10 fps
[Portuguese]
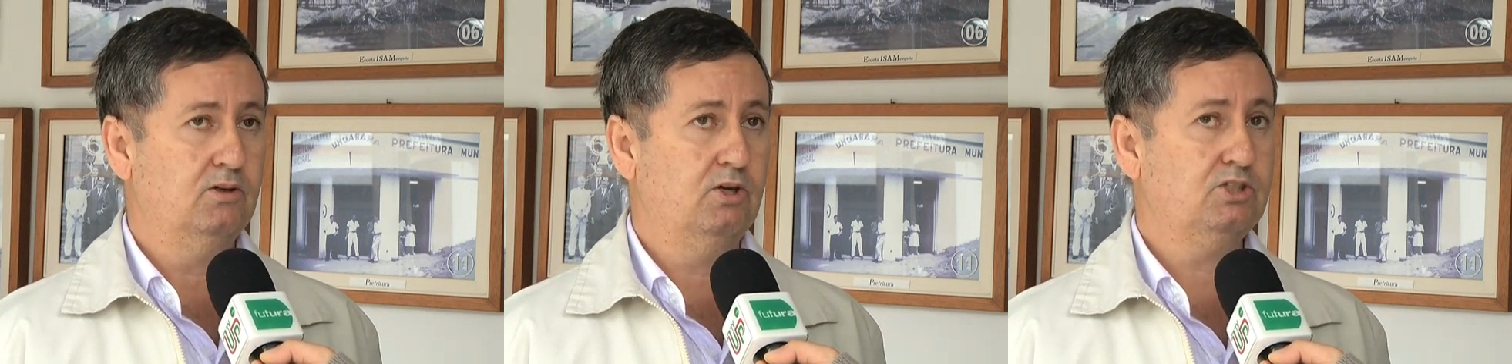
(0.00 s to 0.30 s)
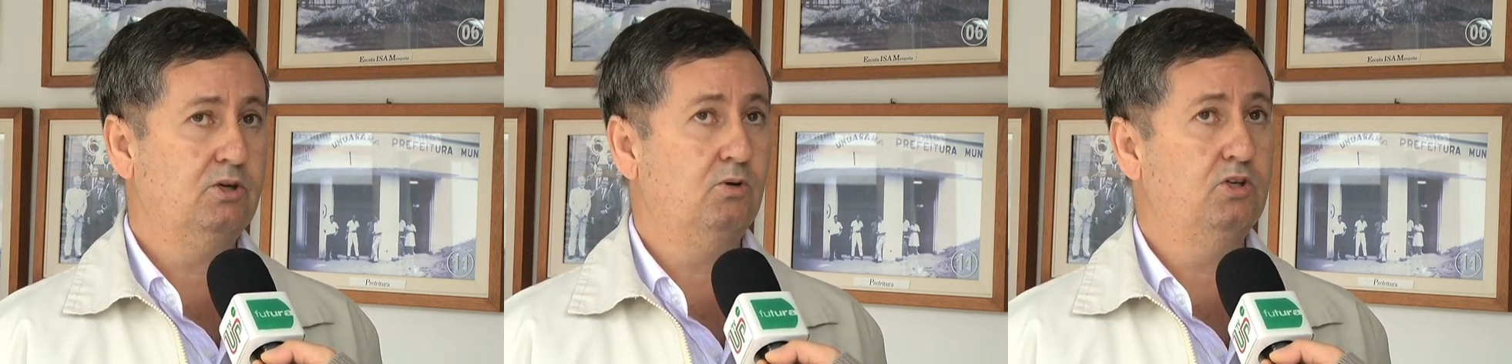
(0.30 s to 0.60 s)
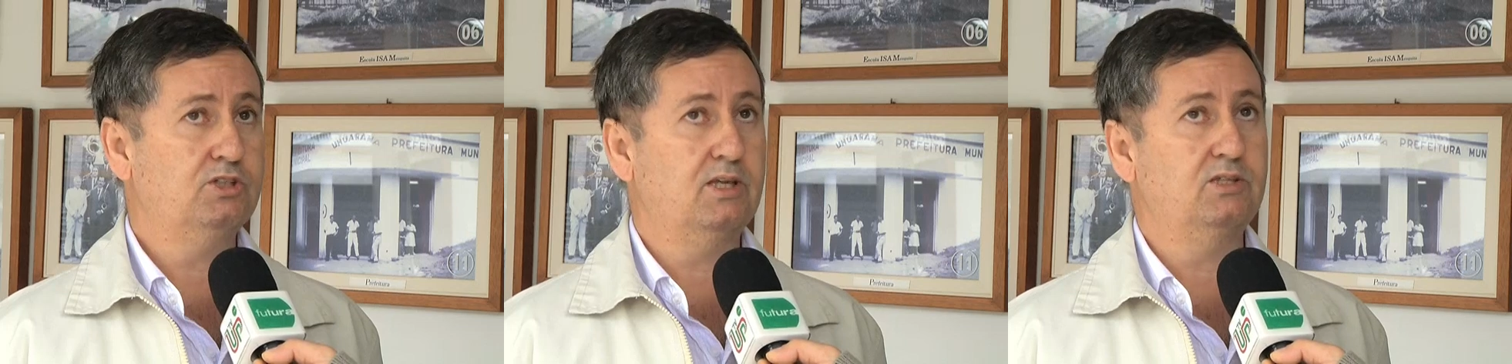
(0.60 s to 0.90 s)
Eu acho que
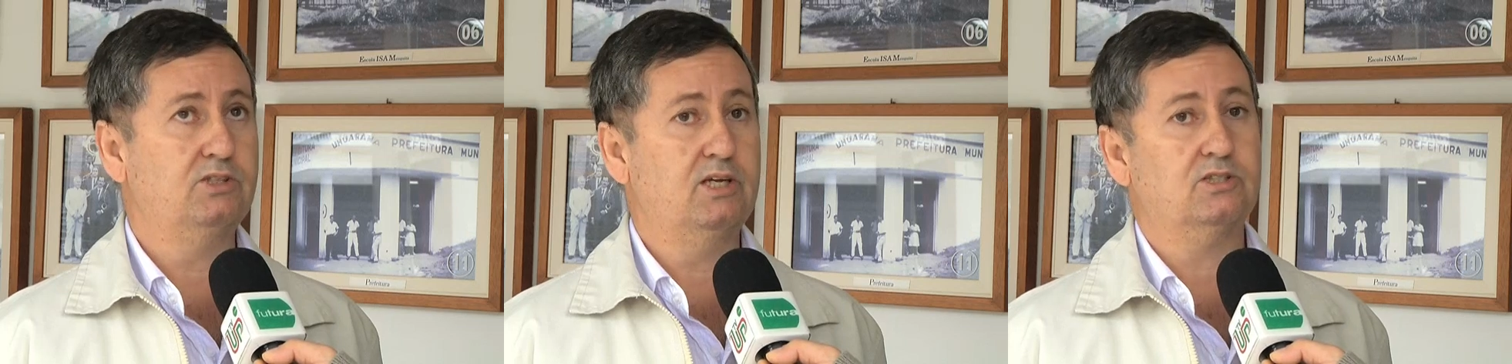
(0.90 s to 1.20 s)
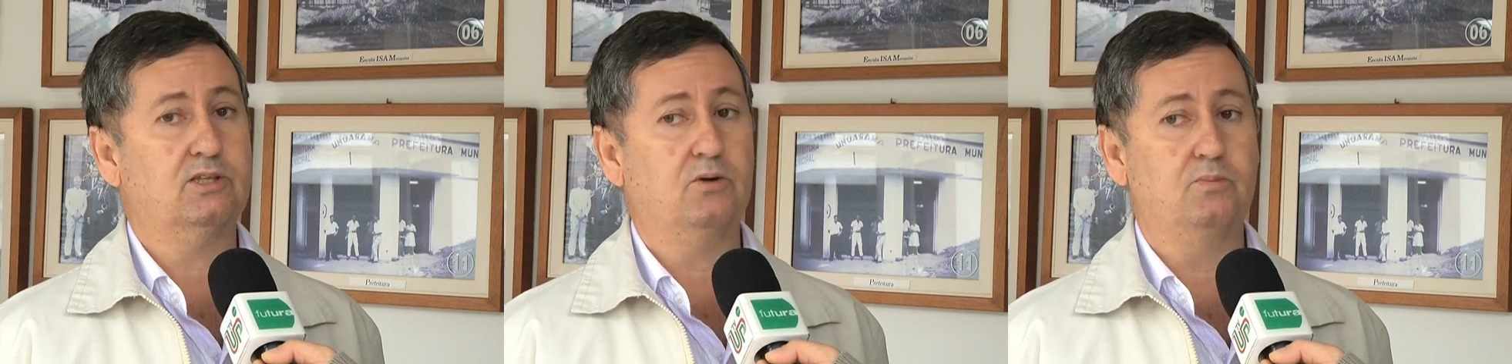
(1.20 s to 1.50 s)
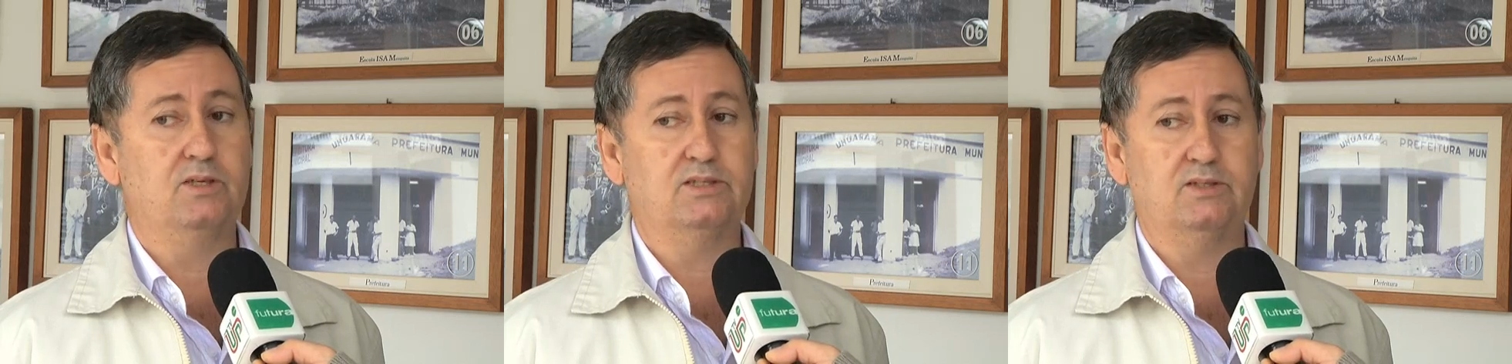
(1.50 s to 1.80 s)
hoje tem gente que está
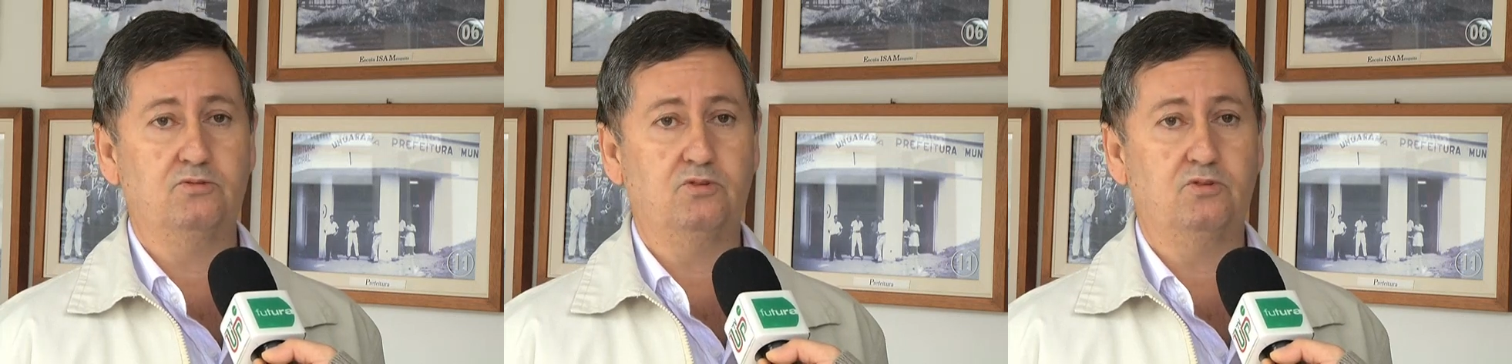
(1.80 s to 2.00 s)
começando